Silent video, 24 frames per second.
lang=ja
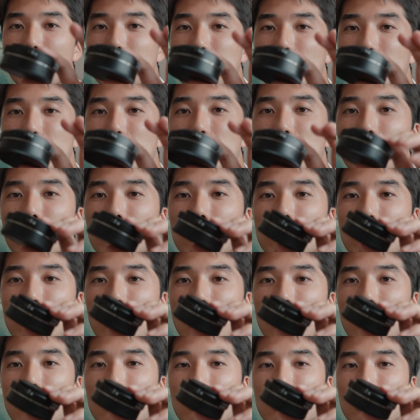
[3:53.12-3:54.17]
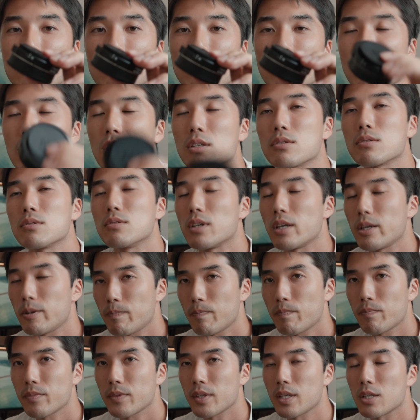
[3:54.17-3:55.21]
したっていうのが乗っかるぐらい。
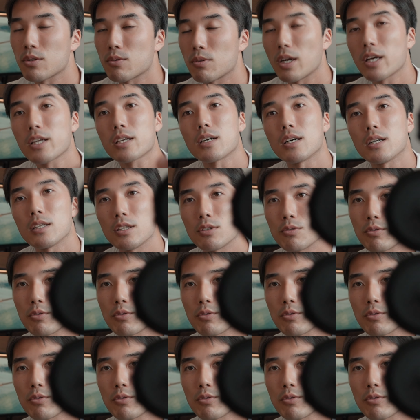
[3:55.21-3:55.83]
あと、ライカーで